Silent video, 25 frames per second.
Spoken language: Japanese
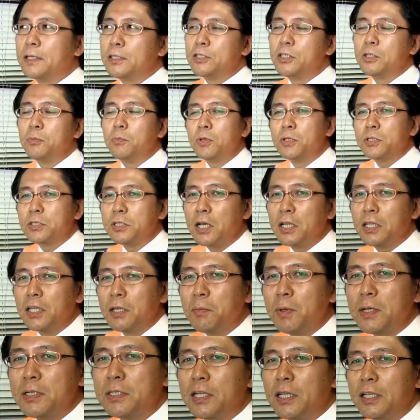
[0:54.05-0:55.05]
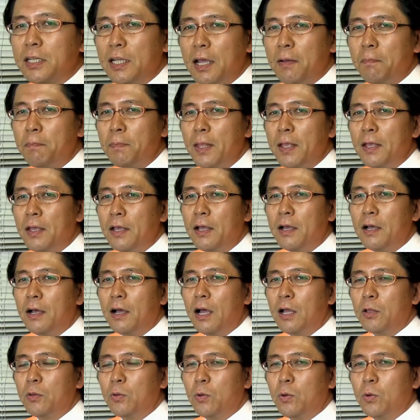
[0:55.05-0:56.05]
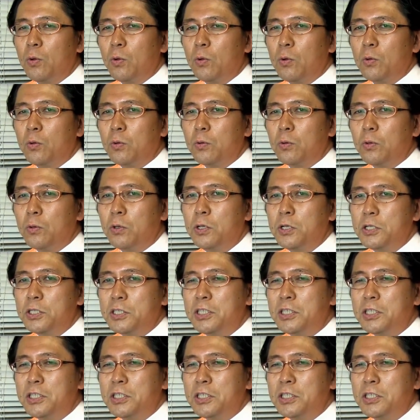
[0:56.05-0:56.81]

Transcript: 注目されてましてね、あのー、